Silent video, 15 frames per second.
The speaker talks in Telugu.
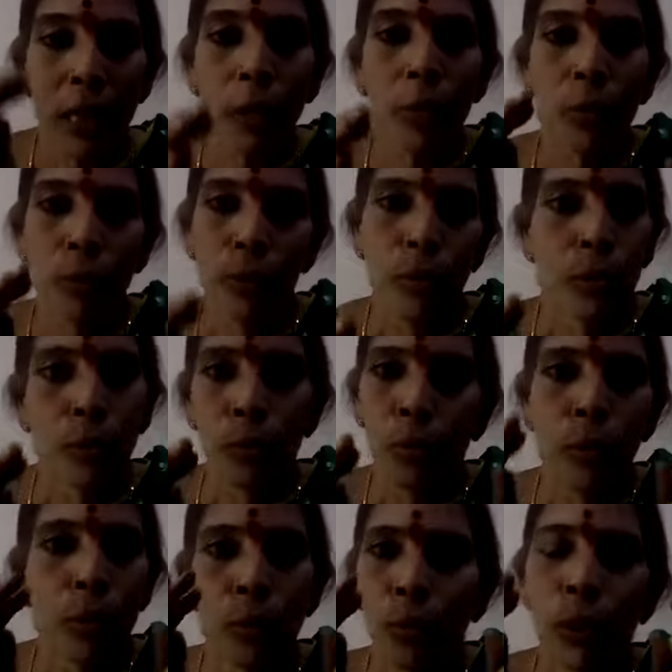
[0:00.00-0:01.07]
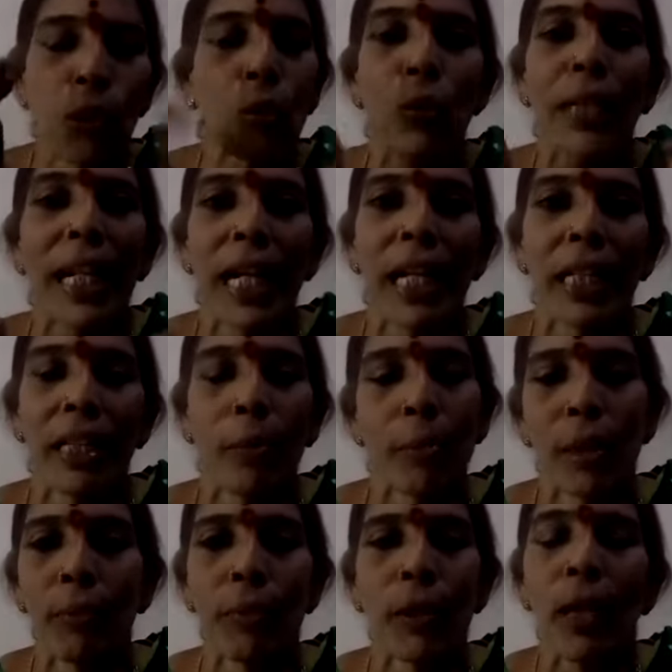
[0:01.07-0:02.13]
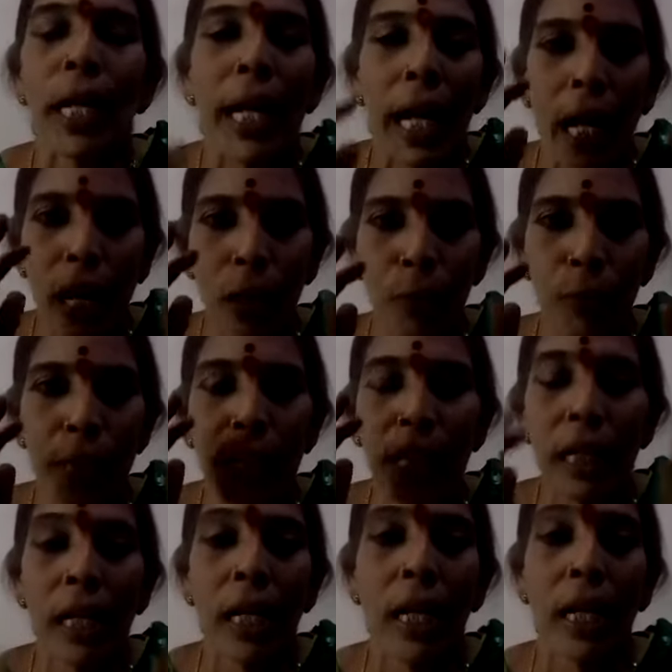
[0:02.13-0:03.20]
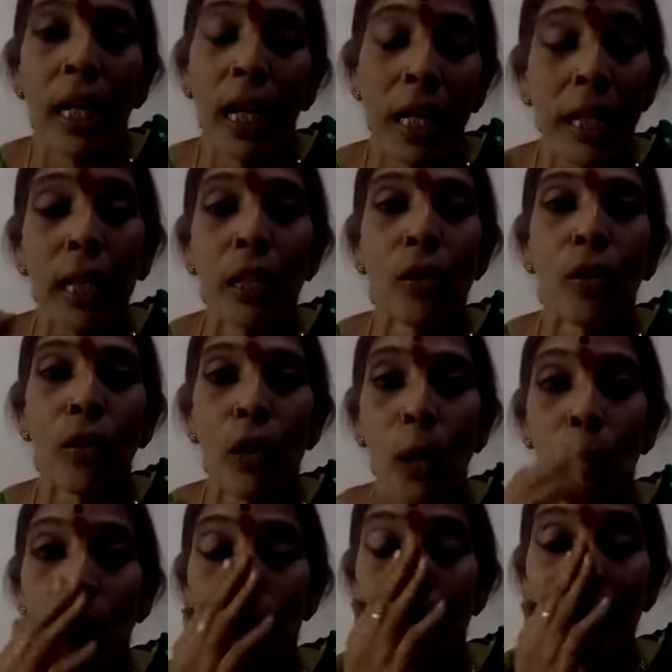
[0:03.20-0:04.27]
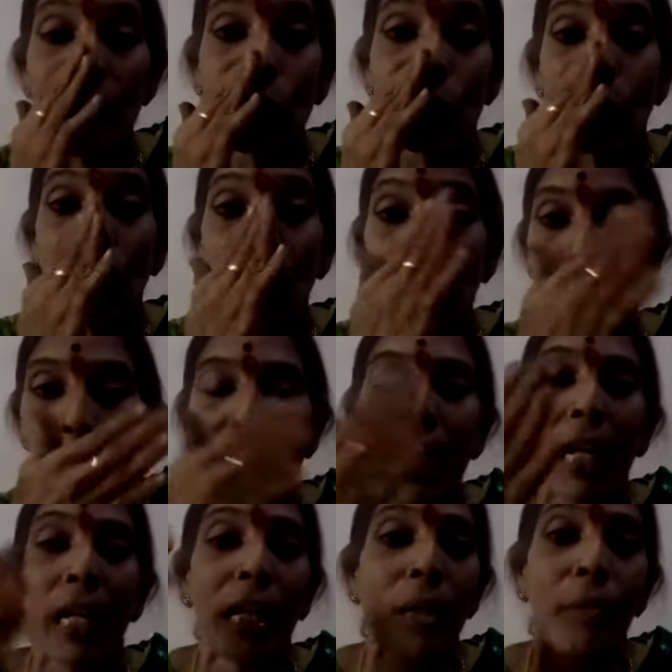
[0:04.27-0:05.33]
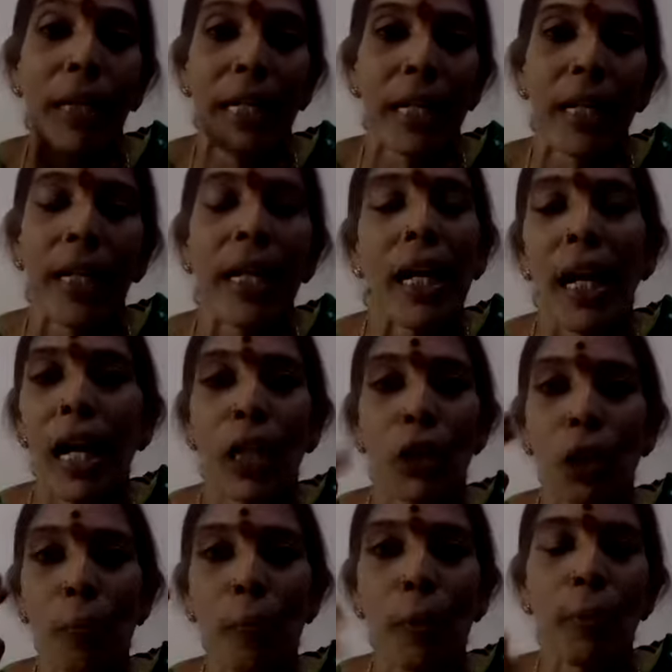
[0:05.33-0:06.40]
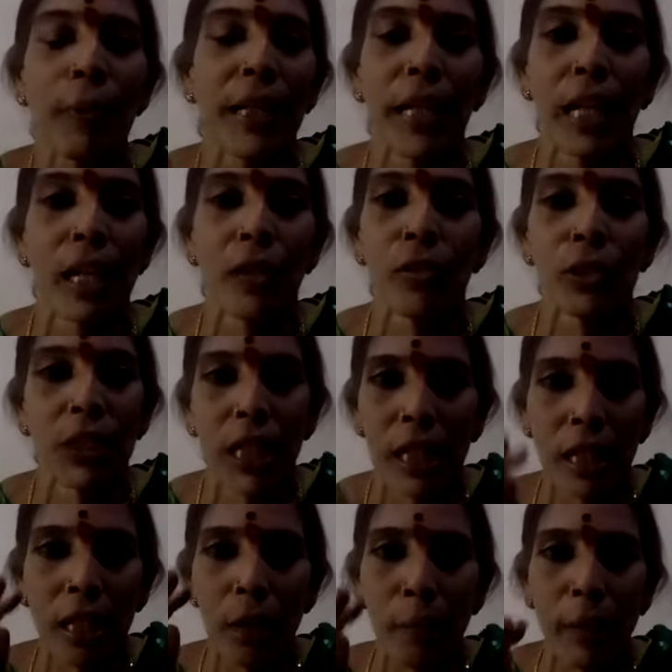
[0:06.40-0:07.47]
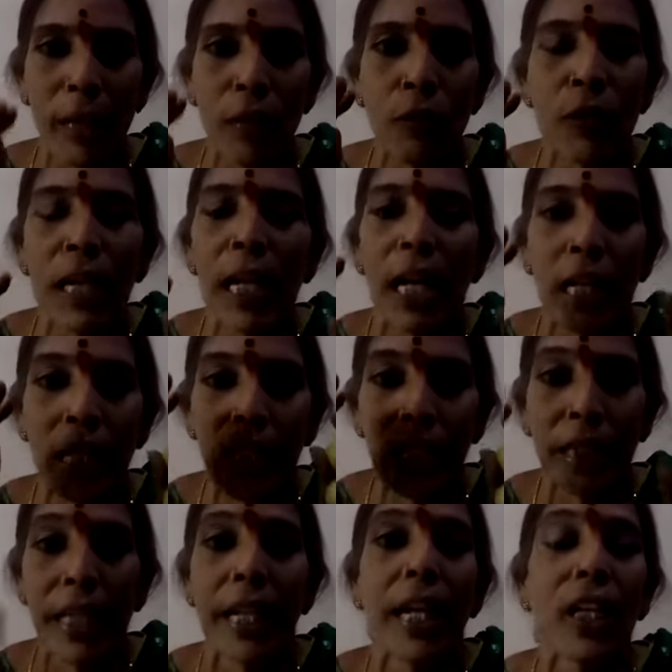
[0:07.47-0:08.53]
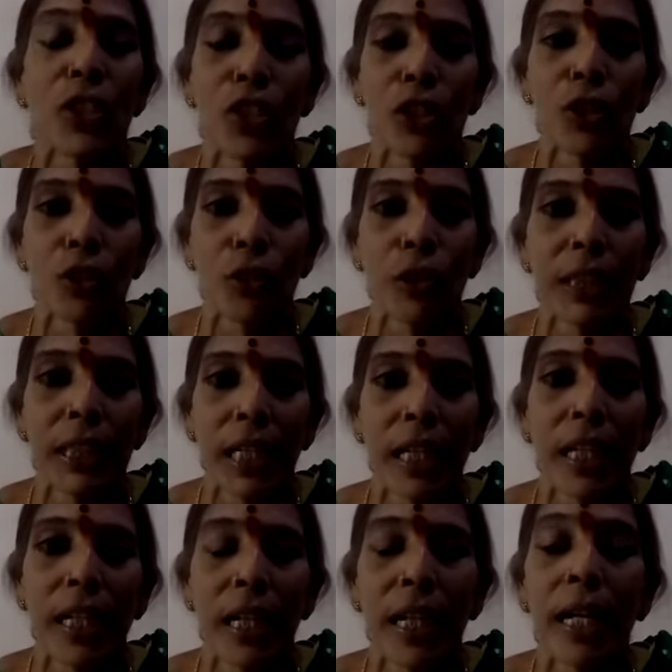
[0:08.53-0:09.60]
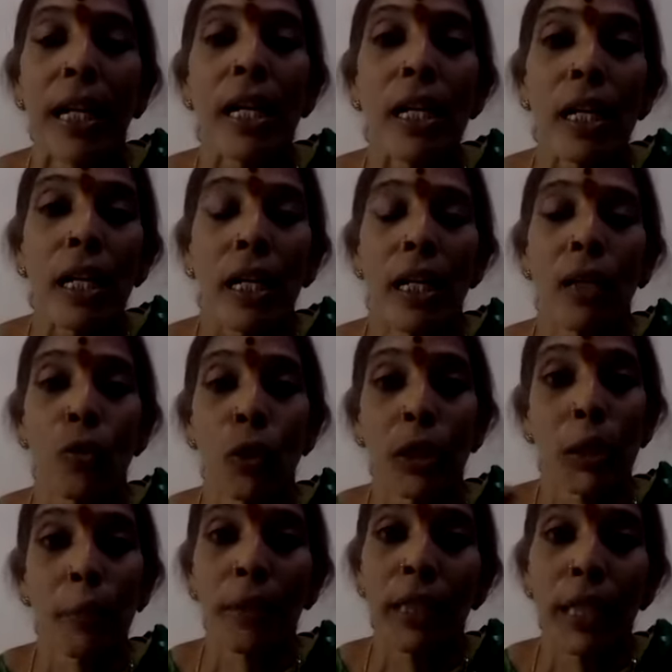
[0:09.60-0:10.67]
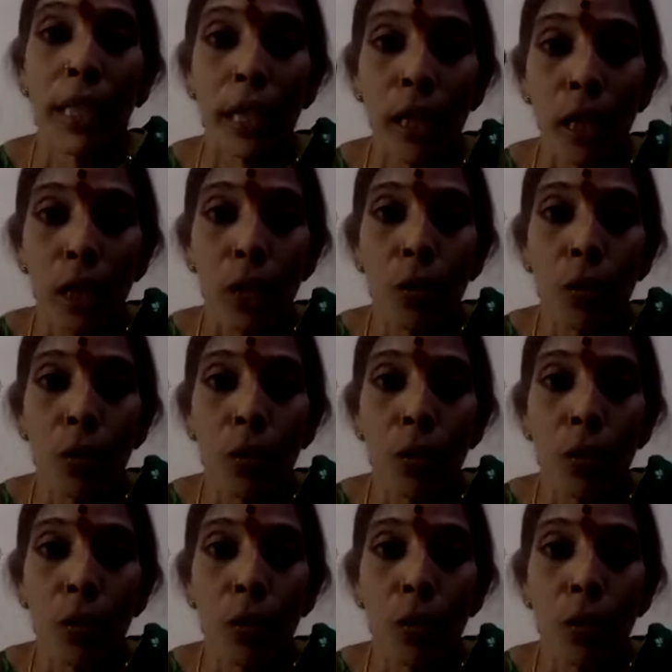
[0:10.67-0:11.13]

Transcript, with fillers: అన్నము వండుకుంటాం కదా మనము ఆ వండిన అన్నంలో అప్పుడు మంచి దంపుడు బియ్యాలన్నమాట ఆ దంపుడు బియ్యాలలో చక్కగా పక్వంగా అన్నం తయారు చేసుకొని చక్కగా కొంతమంది